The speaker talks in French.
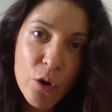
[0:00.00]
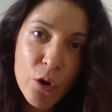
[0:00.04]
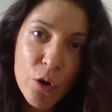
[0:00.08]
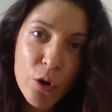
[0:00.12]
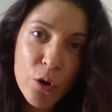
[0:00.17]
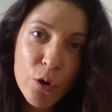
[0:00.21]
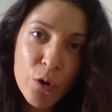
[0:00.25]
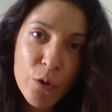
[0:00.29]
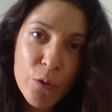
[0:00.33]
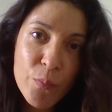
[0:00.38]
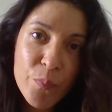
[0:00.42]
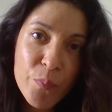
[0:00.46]

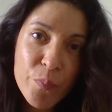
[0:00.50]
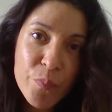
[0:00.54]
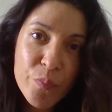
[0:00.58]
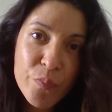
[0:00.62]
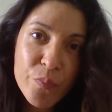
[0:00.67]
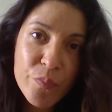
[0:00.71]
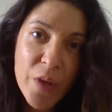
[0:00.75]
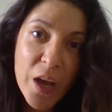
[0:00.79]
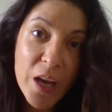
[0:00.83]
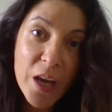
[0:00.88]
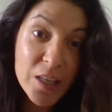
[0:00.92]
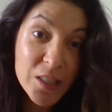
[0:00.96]

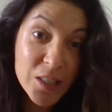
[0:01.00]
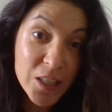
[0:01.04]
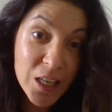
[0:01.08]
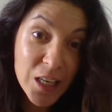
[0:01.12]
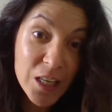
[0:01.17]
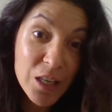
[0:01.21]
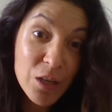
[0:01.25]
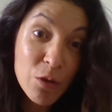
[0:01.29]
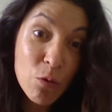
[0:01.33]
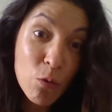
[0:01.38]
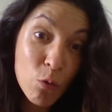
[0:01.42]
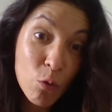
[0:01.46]
euh,
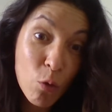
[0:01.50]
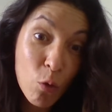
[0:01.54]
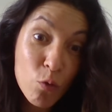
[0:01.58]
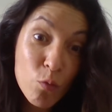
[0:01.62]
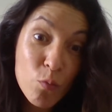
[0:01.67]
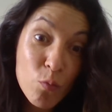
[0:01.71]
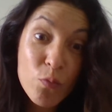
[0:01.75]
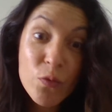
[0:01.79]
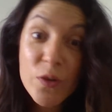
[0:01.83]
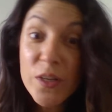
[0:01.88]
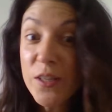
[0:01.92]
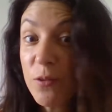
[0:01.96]
inscrits au
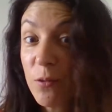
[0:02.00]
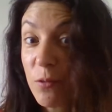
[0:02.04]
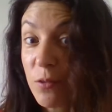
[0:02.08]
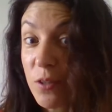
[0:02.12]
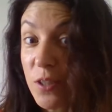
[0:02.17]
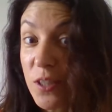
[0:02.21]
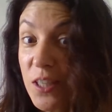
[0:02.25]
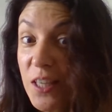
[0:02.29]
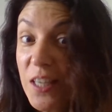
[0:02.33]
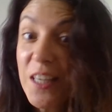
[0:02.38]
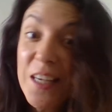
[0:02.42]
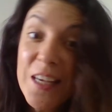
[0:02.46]
groupe,
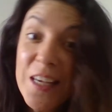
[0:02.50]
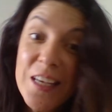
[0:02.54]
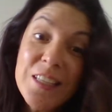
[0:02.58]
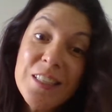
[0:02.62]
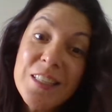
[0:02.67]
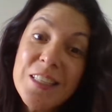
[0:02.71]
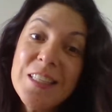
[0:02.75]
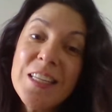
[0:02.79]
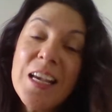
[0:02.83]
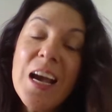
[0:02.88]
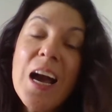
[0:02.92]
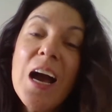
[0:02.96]
licenciés,
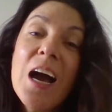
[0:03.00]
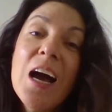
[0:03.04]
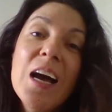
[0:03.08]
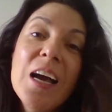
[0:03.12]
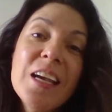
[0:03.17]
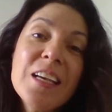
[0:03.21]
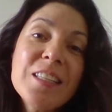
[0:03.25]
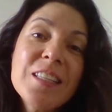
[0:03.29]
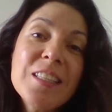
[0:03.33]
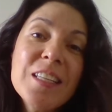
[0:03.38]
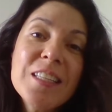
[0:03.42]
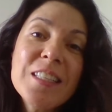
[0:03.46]
etc.,
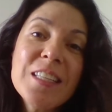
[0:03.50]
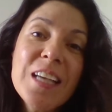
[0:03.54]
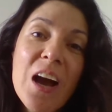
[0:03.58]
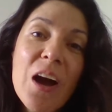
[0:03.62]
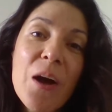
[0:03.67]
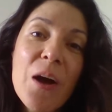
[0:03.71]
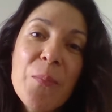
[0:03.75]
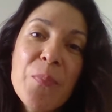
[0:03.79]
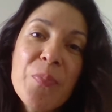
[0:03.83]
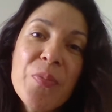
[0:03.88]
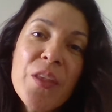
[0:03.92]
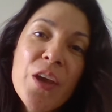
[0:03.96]
etc.
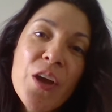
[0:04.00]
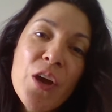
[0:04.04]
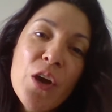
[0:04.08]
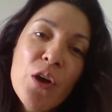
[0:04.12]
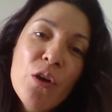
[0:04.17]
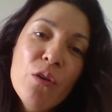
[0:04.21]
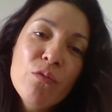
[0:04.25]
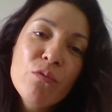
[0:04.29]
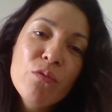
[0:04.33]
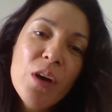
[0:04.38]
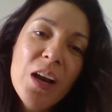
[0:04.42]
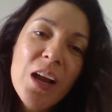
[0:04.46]

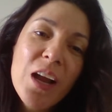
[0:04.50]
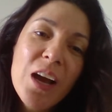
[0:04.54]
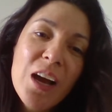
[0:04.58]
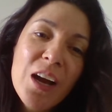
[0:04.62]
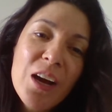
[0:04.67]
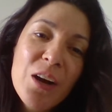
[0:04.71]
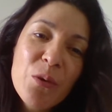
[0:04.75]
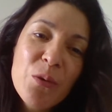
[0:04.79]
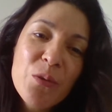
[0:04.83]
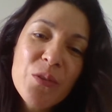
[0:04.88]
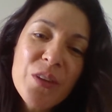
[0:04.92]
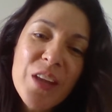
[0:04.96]

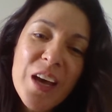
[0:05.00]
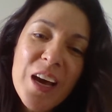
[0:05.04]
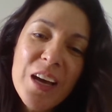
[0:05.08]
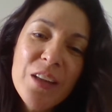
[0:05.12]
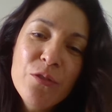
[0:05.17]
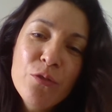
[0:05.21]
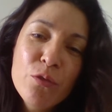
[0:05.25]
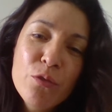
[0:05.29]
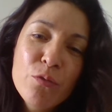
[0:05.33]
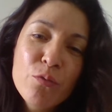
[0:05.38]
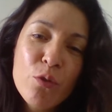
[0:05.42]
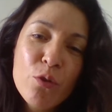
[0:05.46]
Voilà, on a
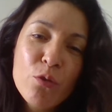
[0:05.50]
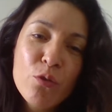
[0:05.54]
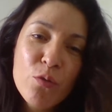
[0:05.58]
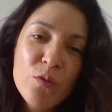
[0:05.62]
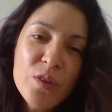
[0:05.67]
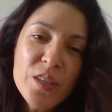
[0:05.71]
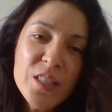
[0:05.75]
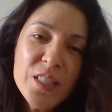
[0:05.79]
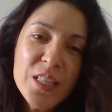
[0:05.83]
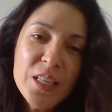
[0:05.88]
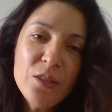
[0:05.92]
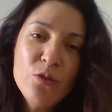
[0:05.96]
hâte de vous
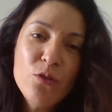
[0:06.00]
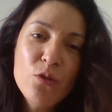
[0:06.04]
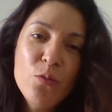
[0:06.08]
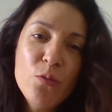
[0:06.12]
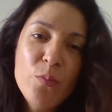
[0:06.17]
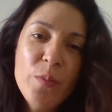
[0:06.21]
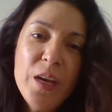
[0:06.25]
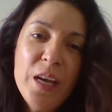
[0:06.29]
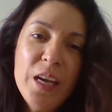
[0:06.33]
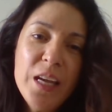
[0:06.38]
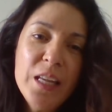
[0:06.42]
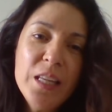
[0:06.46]
retrouver cette
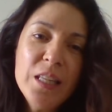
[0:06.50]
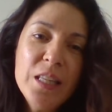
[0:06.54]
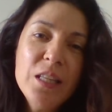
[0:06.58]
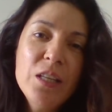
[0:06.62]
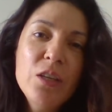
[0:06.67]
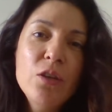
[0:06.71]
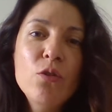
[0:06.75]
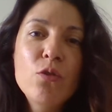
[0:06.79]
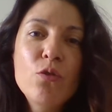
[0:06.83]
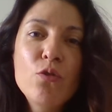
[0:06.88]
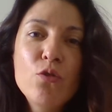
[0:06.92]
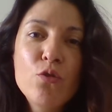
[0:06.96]
semaine.
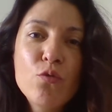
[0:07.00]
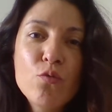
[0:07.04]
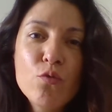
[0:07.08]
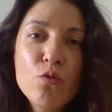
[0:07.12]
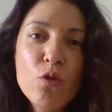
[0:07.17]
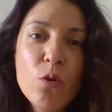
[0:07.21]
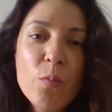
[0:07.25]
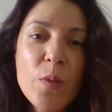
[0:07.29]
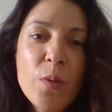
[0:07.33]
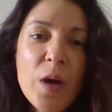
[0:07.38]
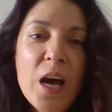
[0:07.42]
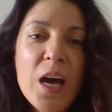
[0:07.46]
Euh, je
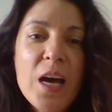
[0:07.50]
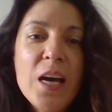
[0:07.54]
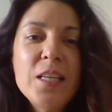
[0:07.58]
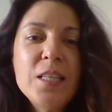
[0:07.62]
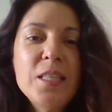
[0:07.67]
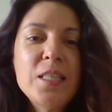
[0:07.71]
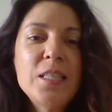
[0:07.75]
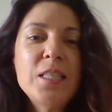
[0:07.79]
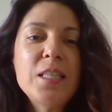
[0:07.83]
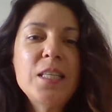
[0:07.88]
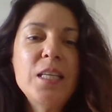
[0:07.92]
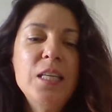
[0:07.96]
vous
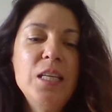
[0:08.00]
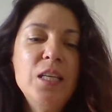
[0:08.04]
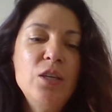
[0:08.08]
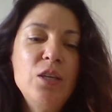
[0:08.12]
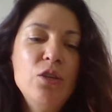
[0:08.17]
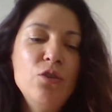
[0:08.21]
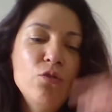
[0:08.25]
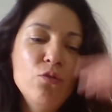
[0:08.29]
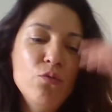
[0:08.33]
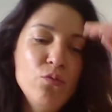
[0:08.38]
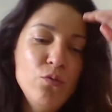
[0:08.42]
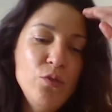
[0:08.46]
embrasse
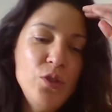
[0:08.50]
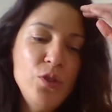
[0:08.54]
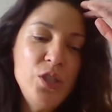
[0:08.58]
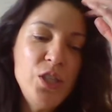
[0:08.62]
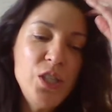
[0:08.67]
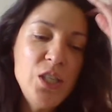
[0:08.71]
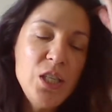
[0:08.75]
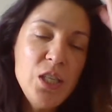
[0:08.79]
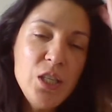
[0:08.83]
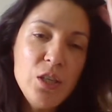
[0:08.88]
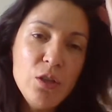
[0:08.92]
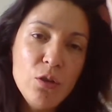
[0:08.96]
et je vous
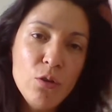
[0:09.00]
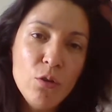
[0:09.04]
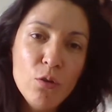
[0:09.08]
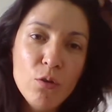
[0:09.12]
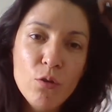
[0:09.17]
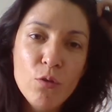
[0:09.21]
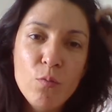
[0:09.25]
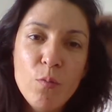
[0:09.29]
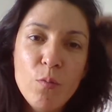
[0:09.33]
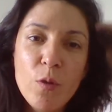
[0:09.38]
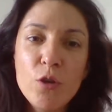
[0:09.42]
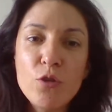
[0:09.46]
dis,
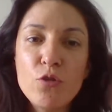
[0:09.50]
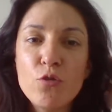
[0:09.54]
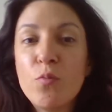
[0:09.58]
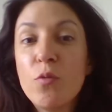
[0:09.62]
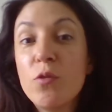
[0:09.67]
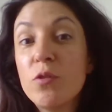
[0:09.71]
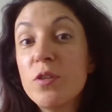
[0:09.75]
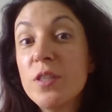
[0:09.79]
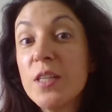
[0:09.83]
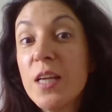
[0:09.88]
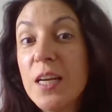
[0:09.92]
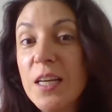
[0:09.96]
bah, je
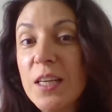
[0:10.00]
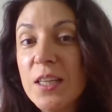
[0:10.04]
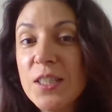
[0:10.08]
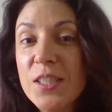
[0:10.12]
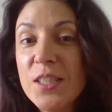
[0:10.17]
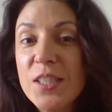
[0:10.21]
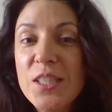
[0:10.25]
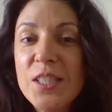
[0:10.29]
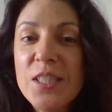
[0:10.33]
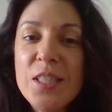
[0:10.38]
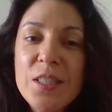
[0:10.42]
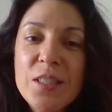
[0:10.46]
pense, à
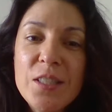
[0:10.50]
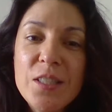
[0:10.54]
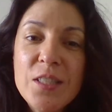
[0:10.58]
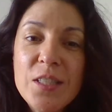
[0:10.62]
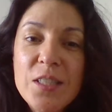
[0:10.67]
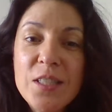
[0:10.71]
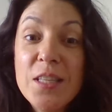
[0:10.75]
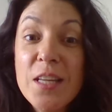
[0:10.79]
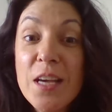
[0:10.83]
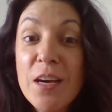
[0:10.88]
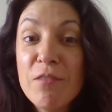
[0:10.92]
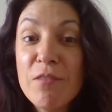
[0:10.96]
lundi, si
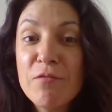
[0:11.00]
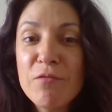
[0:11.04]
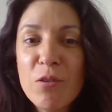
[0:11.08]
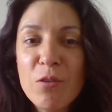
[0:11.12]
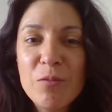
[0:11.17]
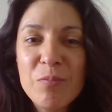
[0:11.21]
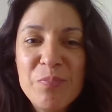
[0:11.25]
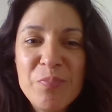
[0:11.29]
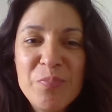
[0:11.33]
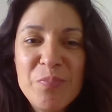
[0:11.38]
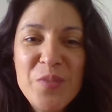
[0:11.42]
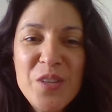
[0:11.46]
ce n'est
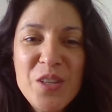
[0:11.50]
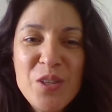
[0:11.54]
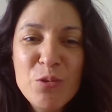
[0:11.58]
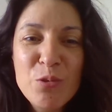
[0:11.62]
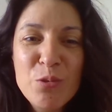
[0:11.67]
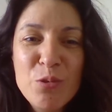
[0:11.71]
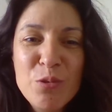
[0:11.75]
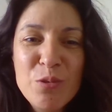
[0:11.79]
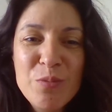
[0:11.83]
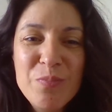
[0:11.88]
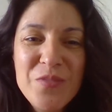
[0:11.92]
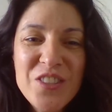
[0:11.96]
avant.
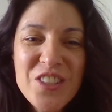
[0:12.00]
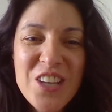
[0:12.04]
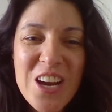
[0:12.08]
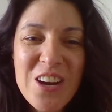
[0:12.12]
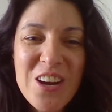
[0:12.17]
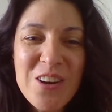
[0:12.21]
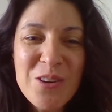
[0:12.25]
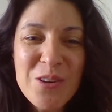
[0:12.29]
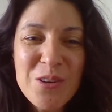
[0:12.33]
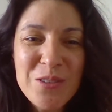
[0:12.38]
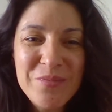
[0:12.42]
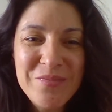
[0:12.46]
Bisous,
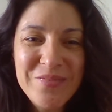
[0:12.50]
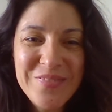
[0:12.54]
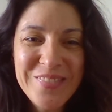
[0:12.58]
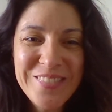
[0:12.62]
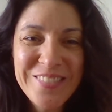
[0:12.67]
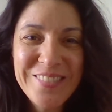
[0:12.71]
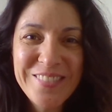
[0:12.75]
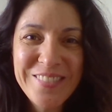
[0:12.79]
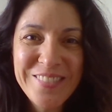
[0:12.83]
ciao